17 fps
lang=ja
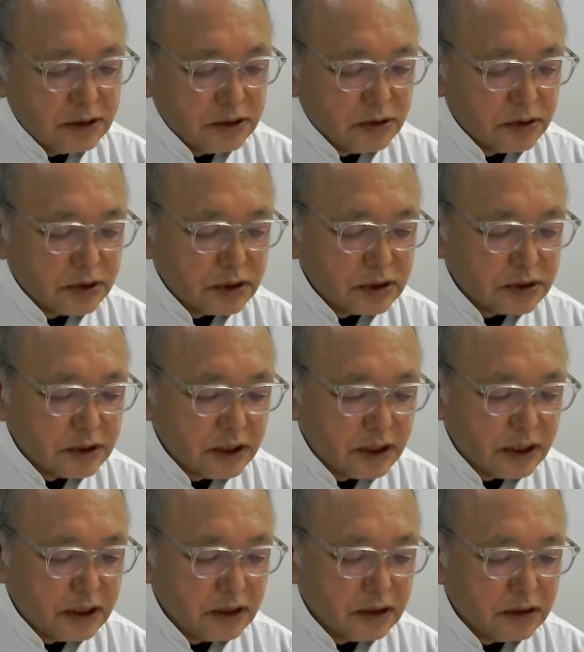どいです
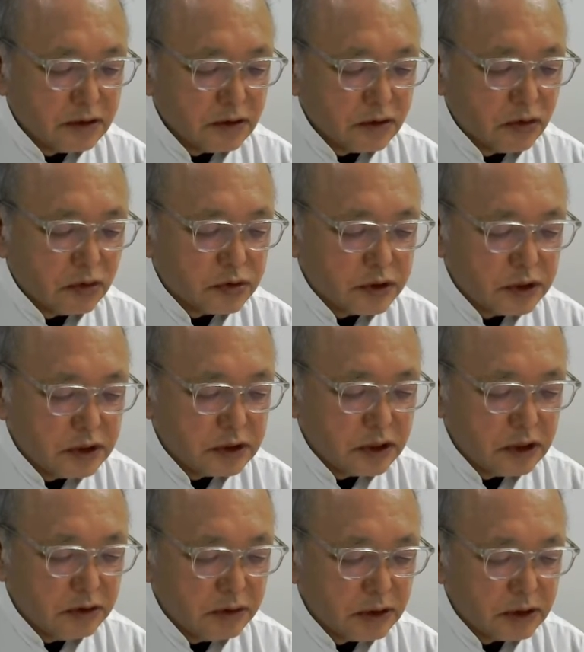ね極貧っ
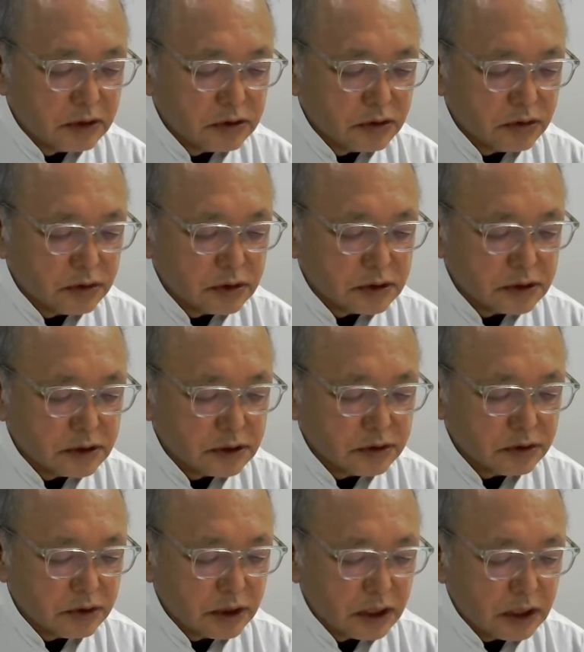て言われるとこですね
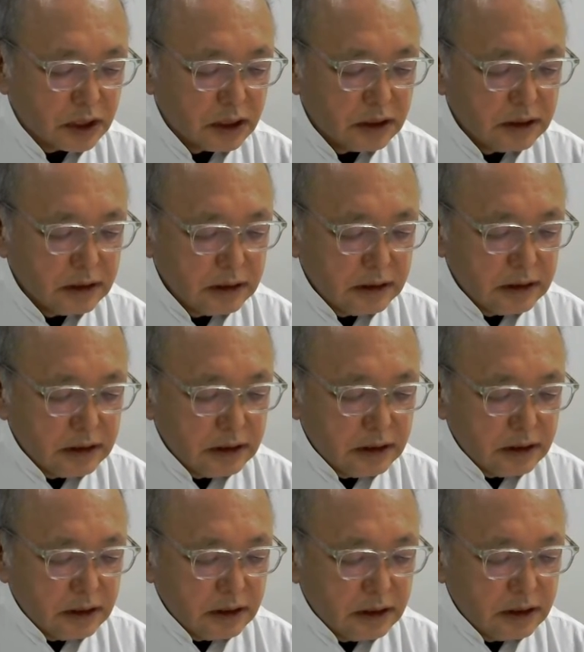それから、
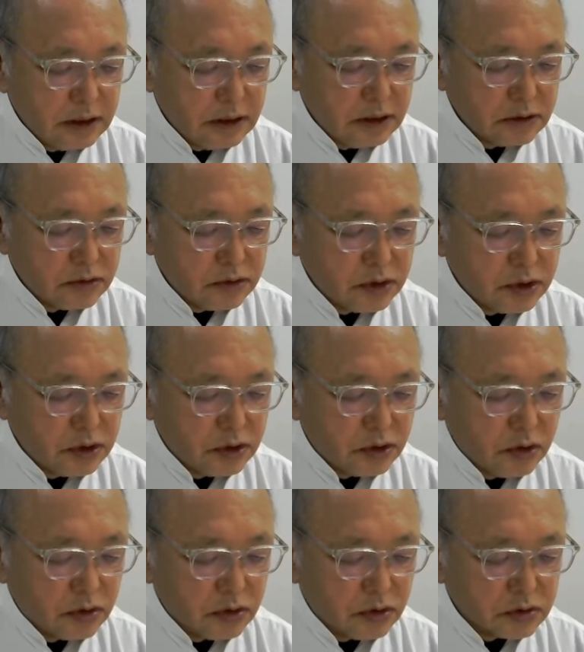えー、貧
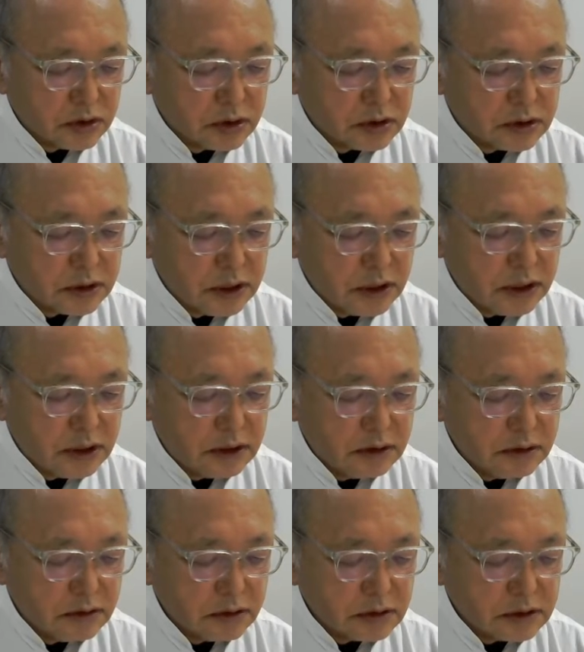困国ですね
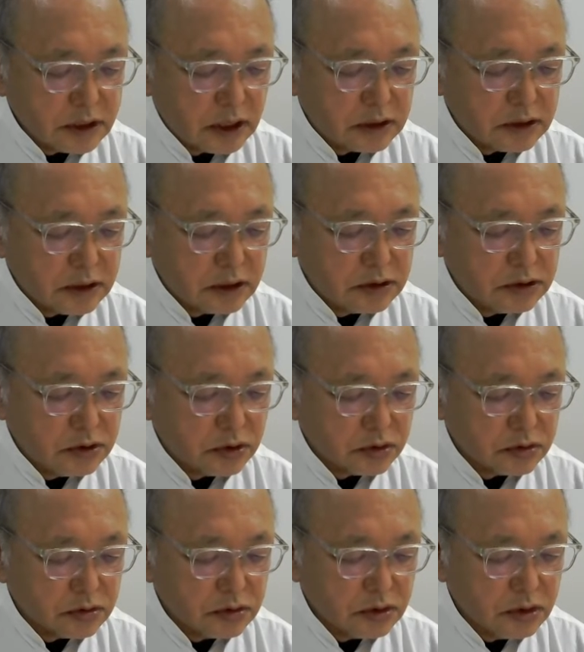3.2ドル